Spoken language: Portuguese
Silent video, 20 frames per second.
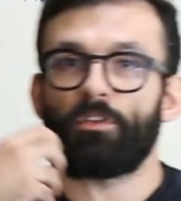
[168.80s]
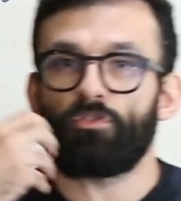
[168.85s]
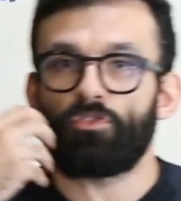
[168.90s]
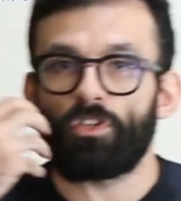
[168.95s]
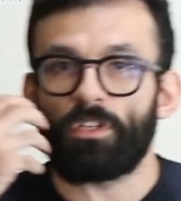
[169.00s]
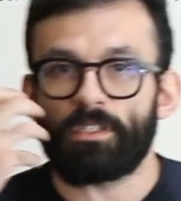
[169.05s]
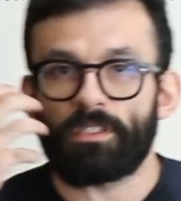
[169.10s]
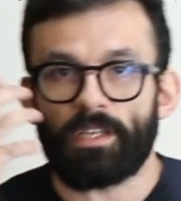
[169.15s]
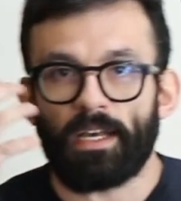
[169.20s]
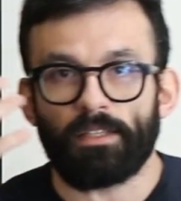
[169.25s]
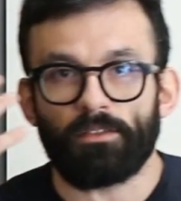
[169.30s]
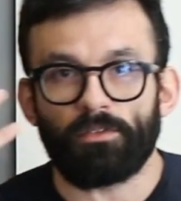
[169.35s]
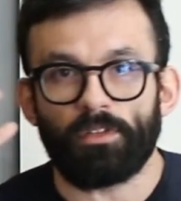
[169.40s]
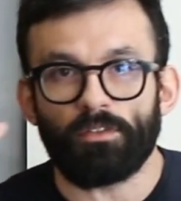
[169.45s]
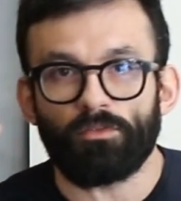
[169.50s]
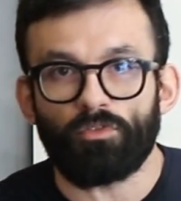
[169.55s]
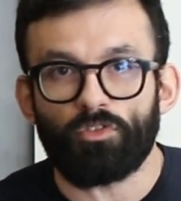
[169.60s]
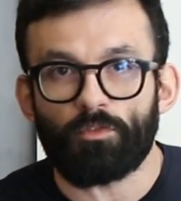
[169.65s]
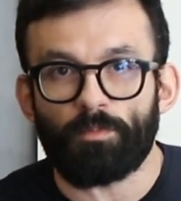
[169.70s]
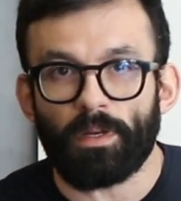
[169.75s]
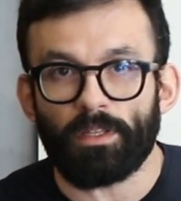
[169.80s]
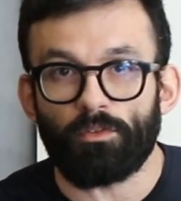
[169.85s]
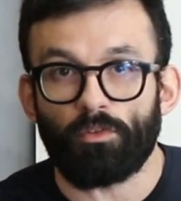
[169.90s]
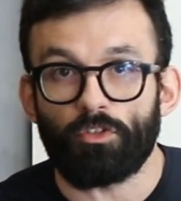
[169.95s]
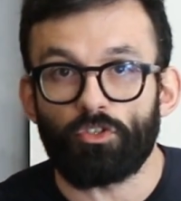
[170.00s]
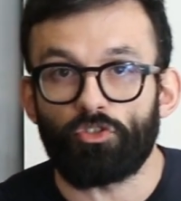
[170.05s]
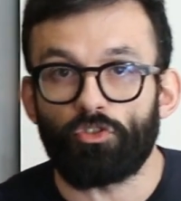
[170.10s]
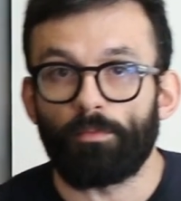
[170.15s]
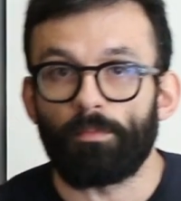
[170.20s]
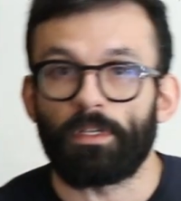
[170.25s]
ser utilizado dentro dos
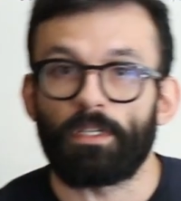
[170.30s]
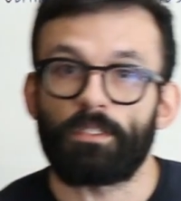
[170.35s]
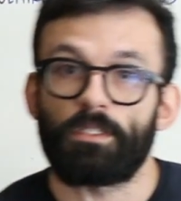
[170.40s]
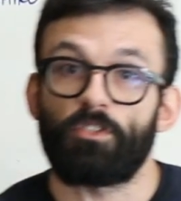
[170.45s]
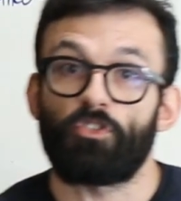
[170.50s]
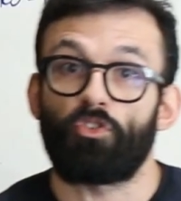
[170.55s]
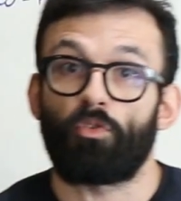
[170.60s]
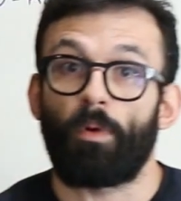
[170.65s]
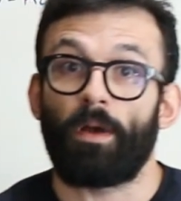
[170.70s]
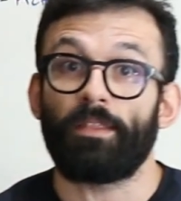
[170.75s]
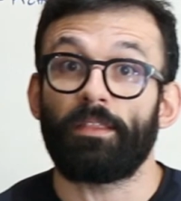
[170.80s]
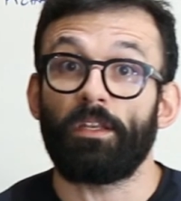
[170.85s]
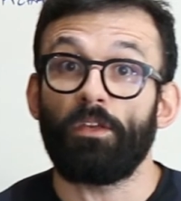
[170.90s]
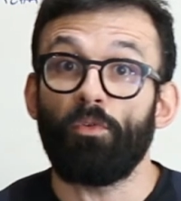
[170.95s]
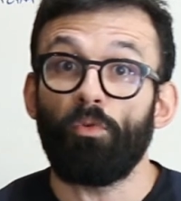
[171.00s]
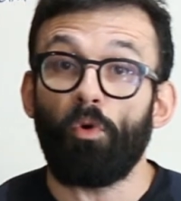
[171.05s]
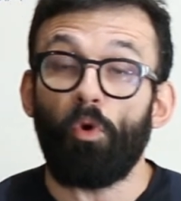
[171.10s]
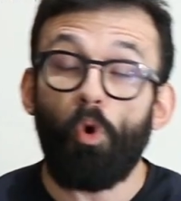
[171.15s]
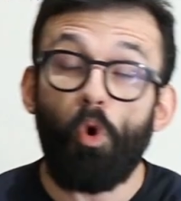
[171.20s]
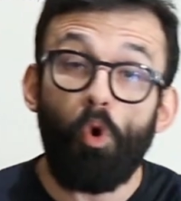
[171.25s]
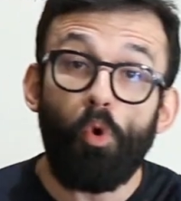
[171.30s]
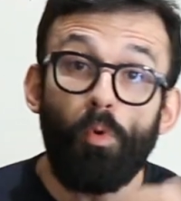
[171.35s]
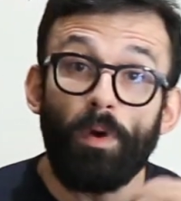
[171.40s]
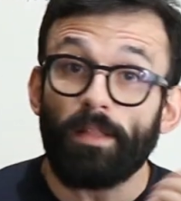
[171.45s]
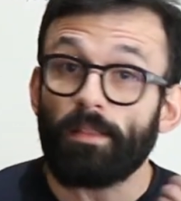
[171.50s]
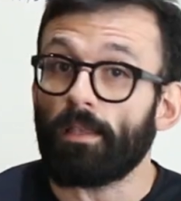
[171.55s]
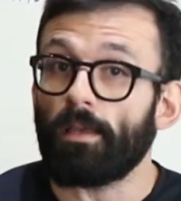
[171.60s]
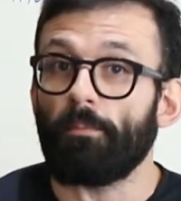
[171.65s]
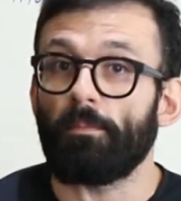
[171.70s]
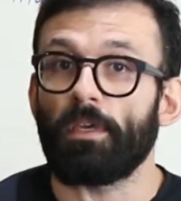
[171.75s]
padrões de dominância de quadril ou
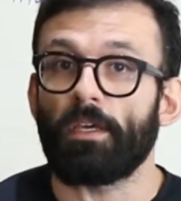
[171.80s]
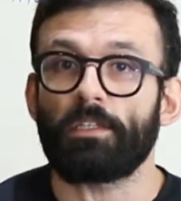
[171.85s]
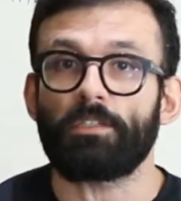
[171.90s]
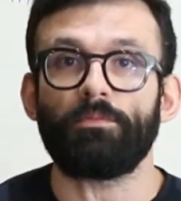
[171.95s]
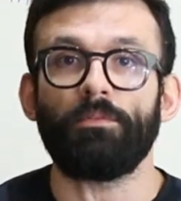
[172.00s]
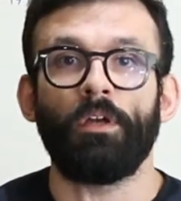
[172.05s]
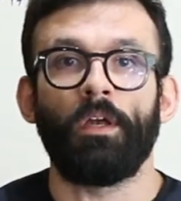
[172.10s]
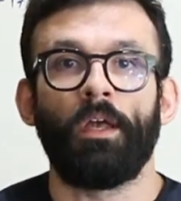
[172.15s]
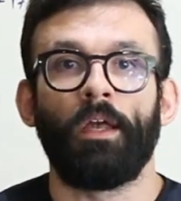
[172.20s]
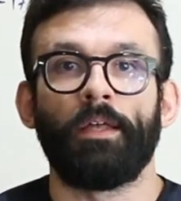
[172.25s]
até mesmo